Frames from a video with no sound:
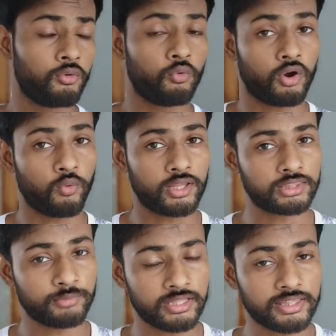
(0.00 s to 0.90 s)
ఒక వంద
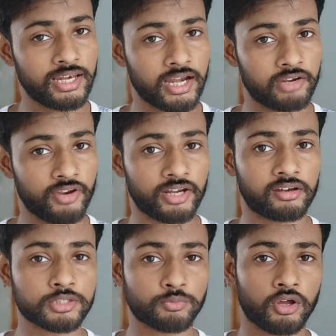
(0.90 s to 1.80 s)
మంది ఇలాంటి వెయిట్
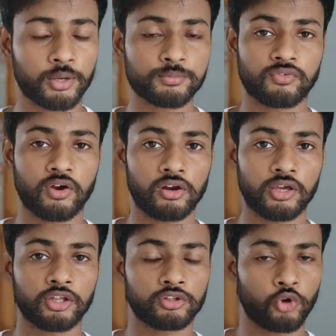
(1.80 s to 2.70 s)
లాస్ ప్రోగ్రామ్స్ ఫాలో అయితే
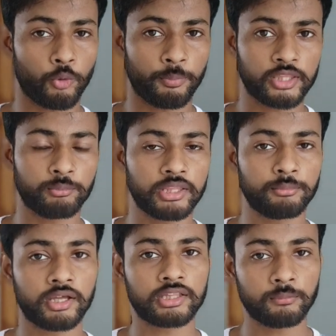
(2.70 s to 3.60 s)
అందులో ఒక పది మంది
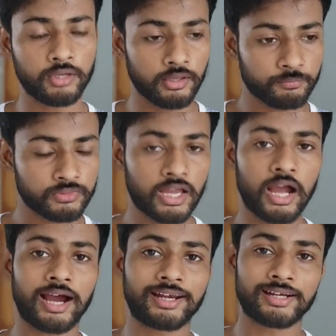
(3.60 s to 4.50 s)
మాత్రమే ఆ
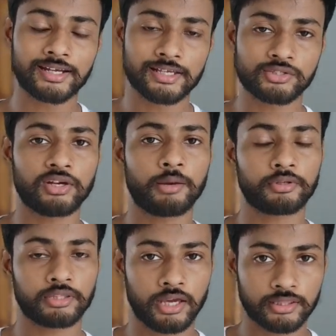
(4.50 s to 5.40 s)
హండ్రెడ్ డేస్
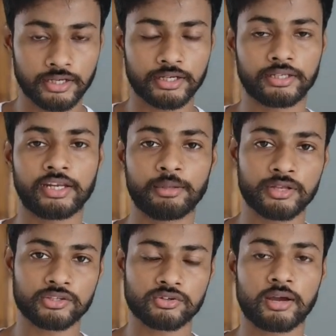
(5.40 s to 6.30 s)
లేకపోతే ఆ థర్టీ త్రీ
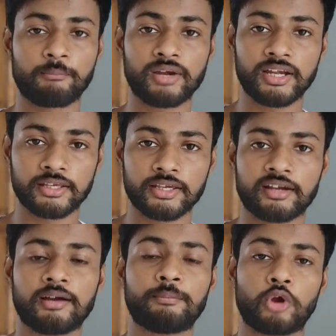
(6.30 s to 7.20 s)
మంత్స్ కంప్లీట్ అయ్యాక
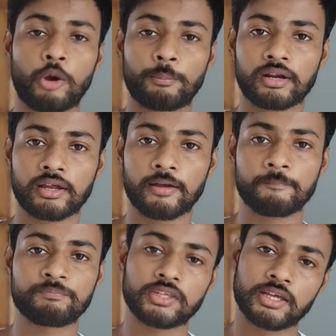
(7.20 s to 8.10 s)
ప్రాపర్గా
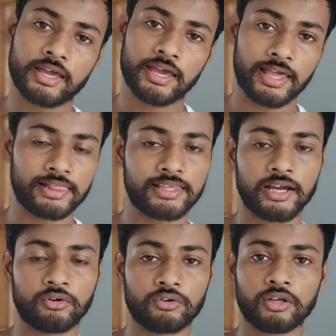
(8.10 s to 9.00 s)
హెల్తీగా
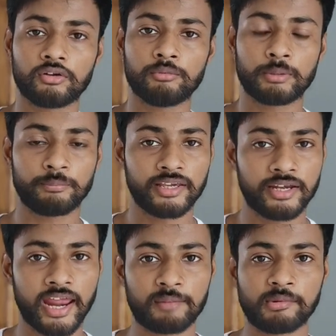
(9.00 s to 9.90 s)
ఉంటారు బట్ మిగిలిన
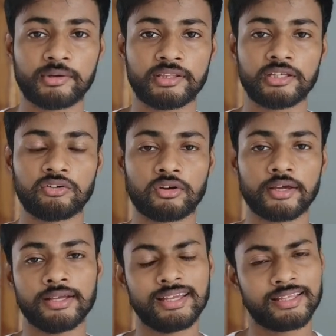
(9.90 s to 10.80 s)
ఎనభై మంది కూడా
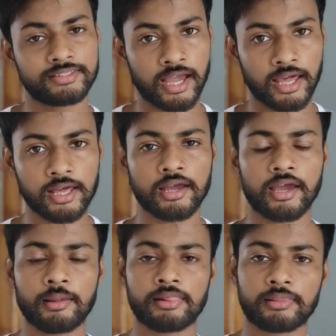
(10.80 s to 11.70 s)
చాలా
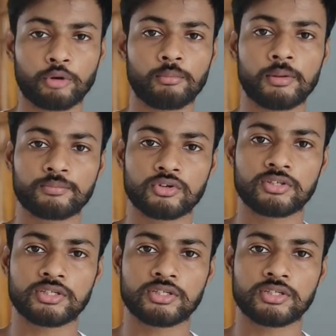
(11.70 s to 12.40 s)
హెల్త్ ప్రాబ్లమ్స్ వచ్చి